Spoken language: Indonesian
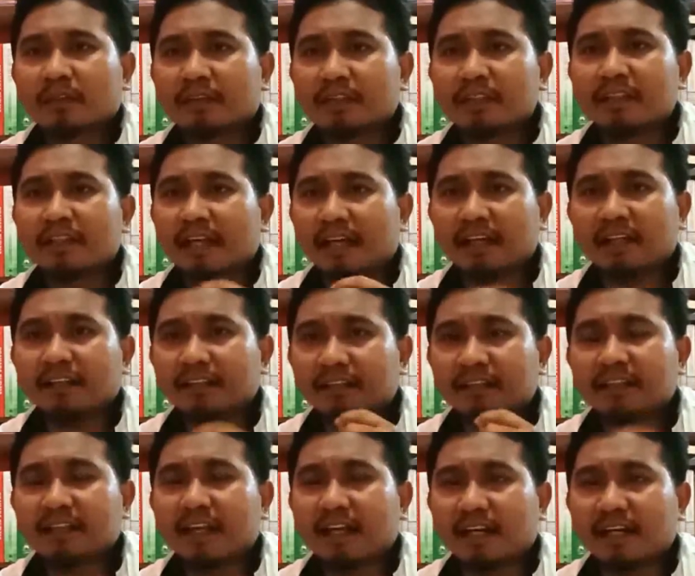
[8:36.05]

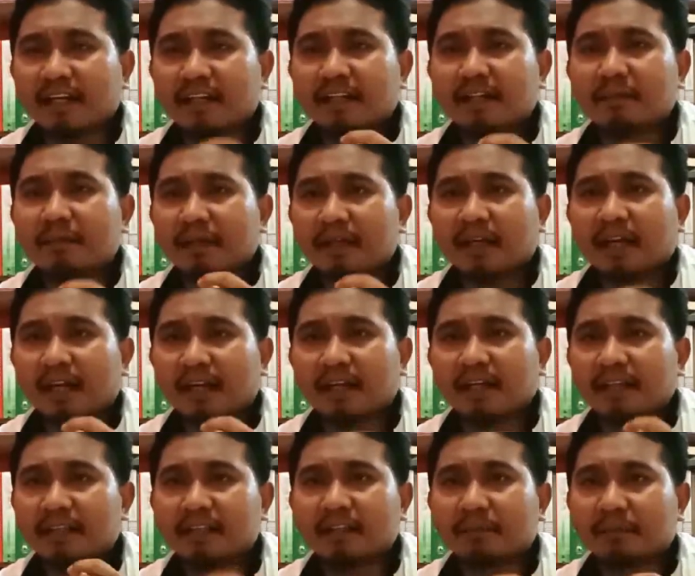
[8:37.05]
tindakan-tindakan uh, yang
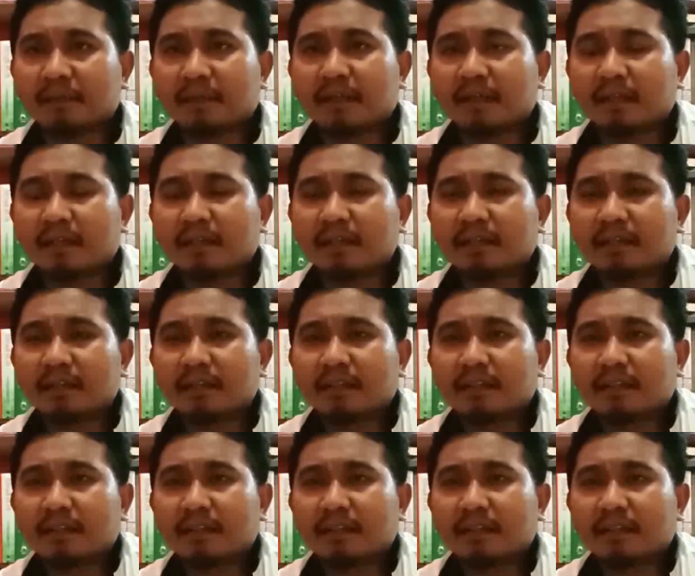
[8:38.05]
mengarahkan dia pada